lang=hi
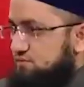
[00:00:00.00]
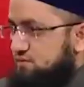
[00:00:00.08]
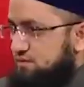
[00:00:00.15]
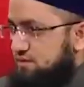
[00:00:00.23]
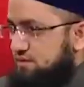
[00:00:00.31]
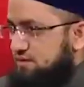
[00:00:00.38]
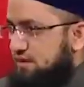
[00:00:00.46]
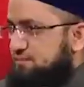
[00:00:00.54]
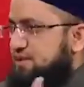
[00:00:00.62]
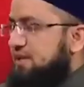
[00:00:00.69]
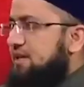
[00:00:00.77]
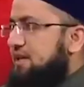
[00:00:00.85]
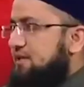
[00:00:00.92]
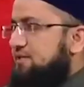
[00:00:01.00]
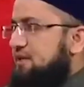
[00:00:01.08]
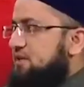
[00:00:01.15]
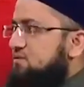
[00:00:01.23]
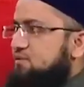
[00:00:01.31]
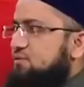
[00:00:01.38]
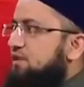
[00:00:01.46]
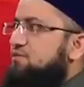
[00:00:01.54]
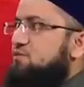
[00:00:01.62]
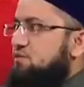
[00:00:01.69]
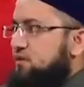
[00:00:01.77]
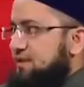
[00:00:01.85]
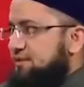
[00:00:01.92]
जब्त की एक कैफियत है वो
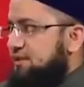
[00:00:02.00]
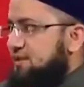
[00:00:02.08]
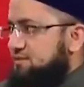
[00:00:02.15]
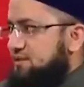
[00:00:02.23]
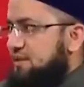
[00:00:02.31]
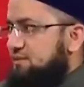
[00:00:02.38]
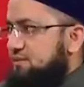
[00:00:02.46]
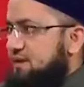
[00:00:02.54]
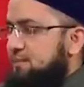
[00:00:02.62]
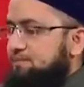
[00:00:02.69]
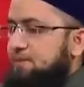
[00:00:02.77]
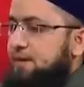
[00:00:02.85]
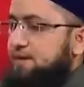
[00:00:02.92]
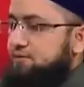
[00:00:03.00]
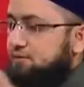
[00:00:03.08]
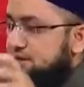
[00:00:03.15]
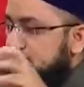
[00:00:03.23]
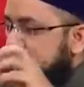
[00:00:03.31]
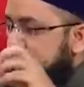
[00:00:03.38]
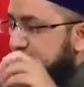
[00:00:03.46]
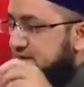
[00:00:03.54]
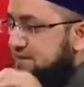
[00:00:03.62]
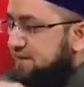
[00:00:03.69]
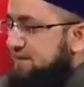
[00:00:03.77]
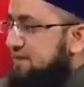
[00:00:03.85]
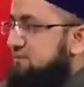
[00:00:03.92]
मफकूद हो जाती है रमज़ान में सही, सही। तो ये सबसे
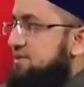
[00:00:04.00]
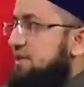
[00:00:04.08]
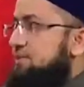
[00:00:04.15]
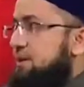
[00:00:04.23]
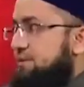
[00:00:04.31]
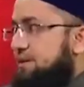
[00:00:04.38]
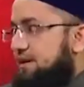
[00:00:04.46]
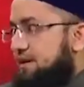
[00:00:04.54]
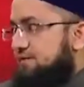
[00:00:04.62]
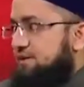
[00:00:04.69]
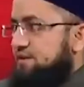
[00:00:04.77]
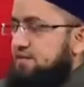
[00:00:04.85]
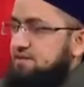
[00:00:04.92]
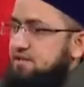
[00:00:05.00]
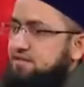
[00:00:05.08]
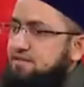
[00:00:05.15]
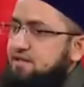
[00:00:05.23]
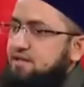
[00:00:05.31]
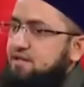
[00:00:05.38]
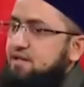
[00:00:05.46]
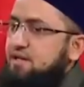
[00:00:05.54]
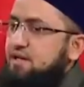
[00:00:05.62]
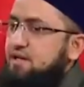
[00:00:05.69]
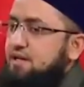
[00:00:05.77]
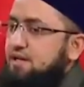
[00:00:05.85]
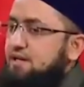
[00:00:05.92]
ज़्यादा रमज़ान में हमें ये कैफियत नज़र आती है
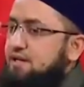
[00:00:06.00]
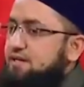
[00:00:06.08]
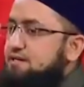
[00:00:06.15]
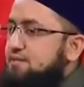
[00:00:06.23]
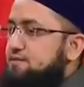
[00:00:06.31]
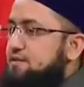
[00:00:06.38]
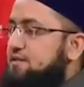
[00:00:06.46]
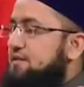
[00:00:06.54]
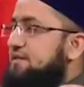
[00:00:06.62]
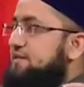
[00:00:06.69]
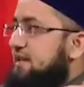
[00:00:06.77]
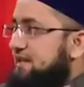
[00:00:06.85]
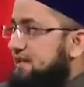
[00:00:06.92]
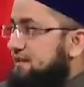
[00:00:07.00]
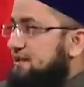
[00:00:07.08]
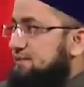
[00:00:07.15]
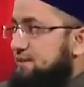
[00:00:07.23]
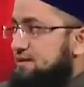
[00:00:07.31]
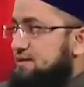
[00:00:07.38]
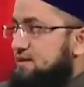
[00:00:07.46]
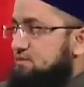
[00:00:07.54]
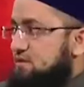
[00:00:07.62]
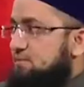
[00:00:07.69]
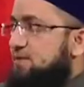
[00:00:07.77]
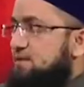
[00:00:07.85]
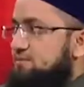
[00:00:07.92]
हम्म, हम्म। हालांकि सबसे ज़्यादा ताकीद आप अली साधु
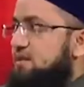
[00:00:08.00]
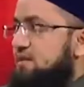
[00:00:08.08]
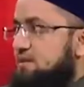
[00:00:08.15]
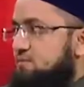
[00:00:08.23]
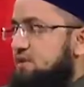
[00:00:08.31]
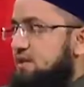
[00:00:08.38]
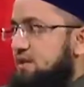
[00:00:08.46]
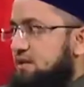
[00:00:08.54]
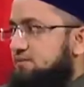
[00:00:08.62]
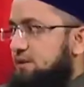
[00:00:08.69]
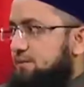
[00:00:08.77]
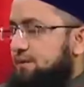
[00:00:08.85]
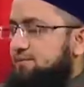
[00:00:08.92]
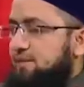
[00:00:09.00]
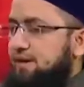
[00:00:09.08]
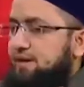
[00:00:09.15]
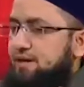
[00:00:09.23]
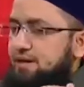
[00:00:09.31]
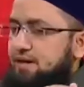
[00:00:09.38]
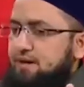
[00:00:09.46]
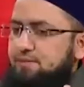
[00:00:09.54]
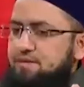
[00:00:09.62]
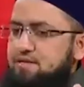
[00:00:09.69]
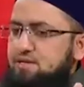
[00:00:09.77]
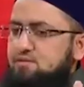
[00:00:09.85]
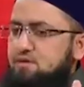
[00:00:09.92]
साहब ने रमज़ान के मुतालिक फरमाई आप
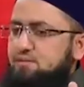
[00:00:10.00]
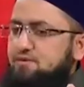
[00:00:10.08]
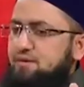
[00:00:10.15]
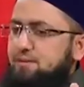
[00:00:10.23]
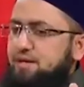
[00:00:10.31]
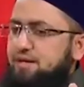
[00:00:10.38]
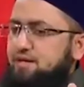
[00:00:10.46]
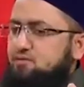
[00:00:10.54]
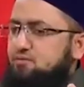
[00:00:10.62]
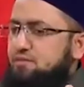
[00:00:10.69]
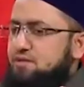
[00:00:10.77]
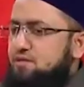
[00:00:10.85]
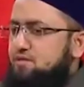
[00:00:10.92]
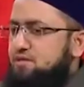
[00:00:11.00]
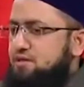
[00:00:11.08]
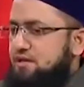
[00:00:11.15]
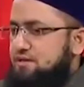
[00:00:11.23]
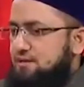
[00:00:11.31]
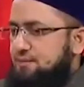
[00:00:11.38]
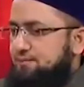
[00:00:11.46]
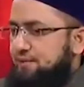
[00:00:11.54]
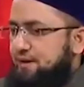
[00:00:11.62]
अली साधु साहब ने फरमाया कि तुम में से कोई शख्स